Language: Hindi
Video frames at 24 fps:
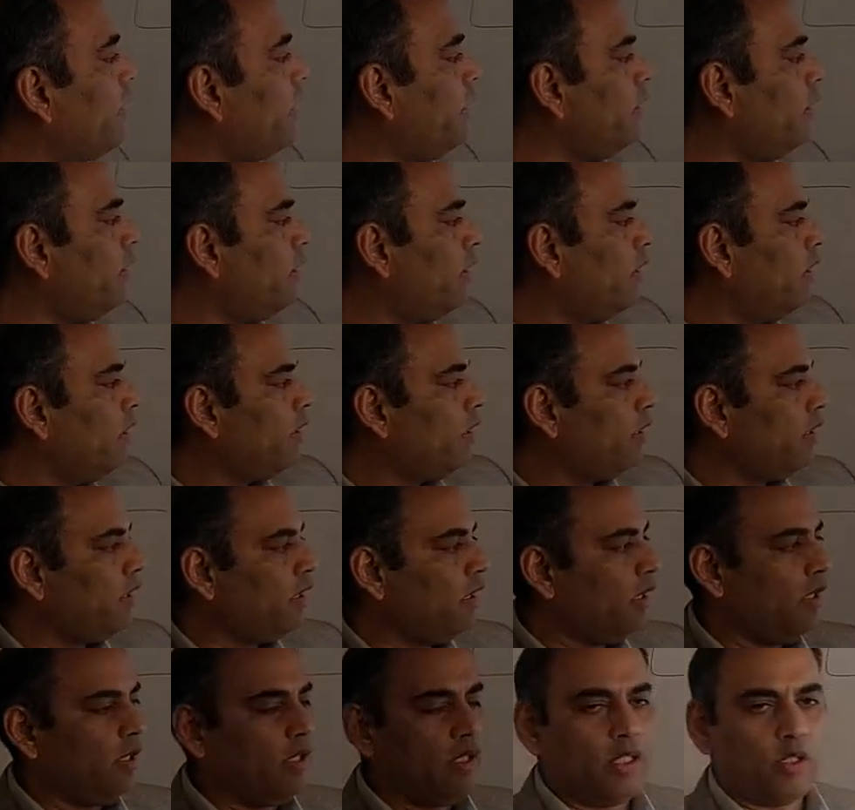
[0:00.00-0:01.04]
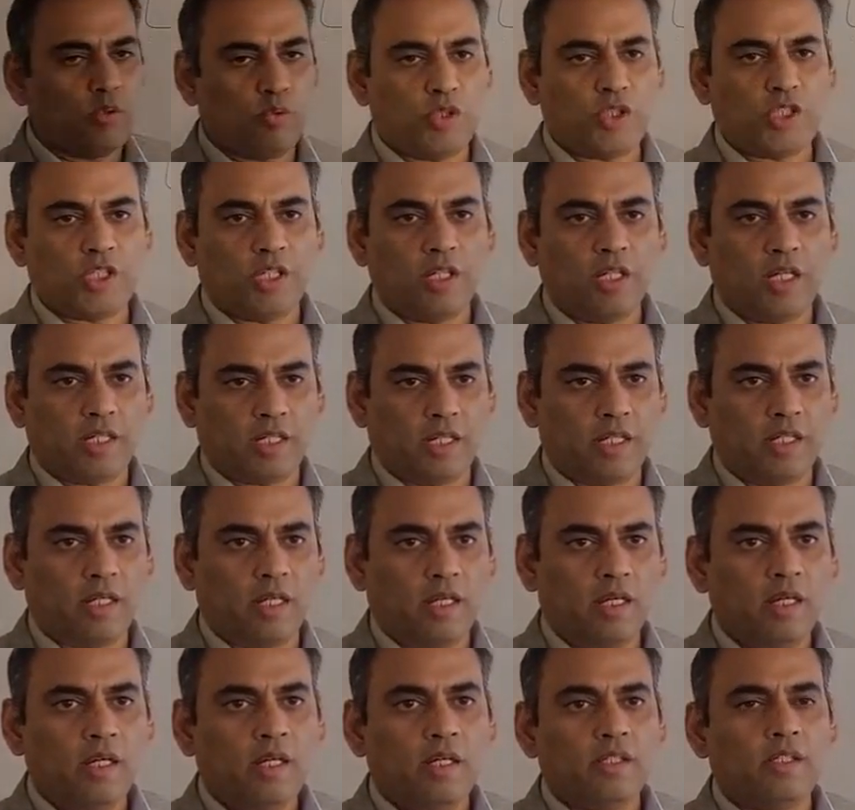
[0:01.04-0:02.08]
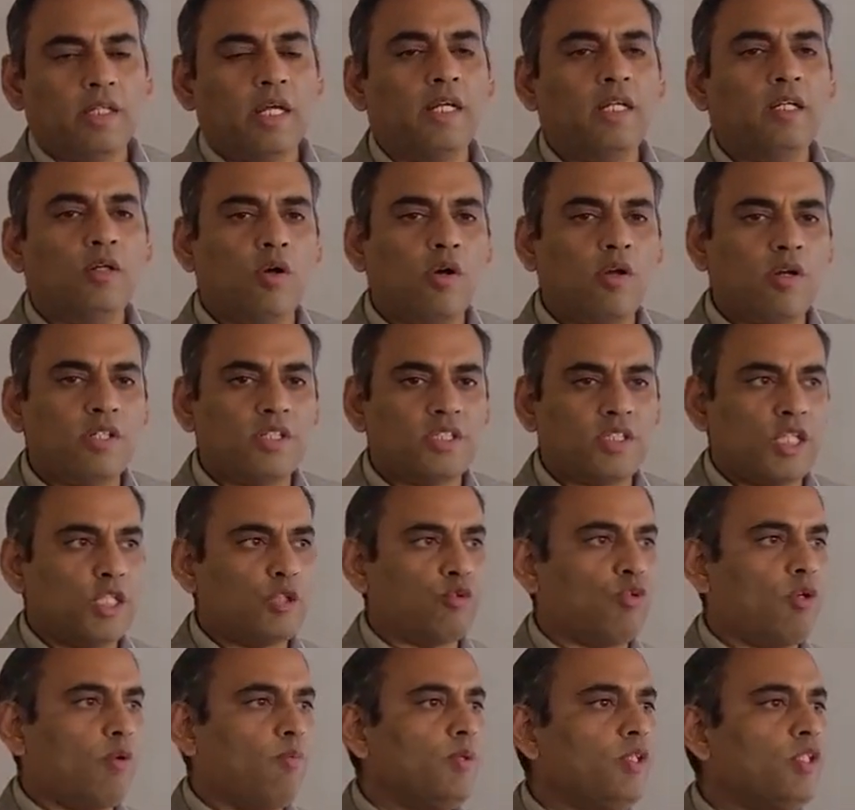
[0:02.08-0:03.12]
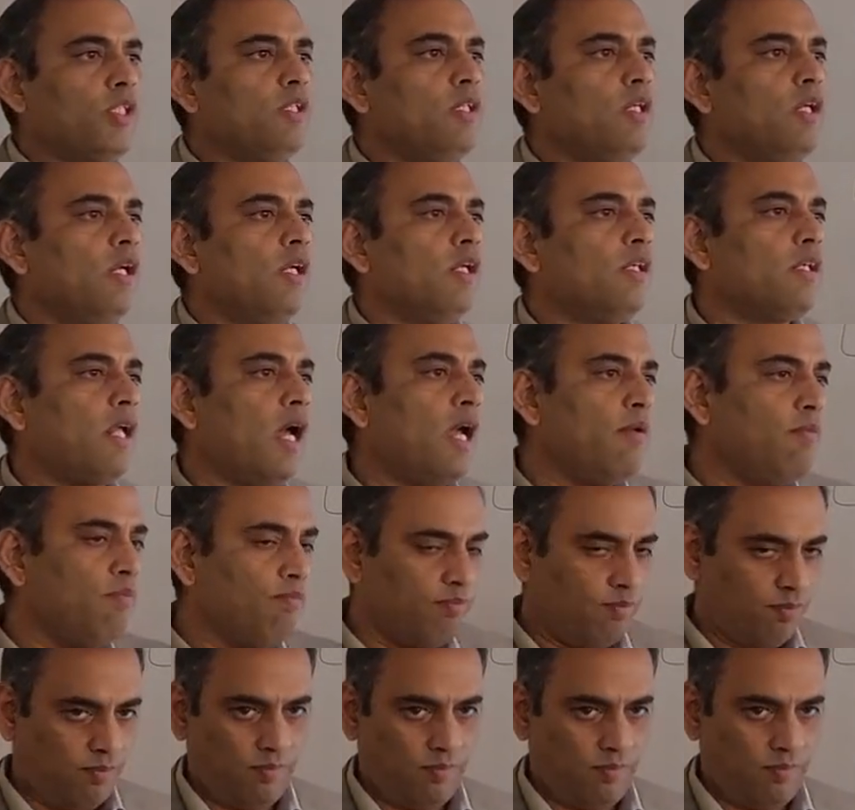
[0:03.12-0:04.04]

यही इक्वेशन लिखेंगे यही लॉरेंस ट्रांसफॉर्मेशन टाइम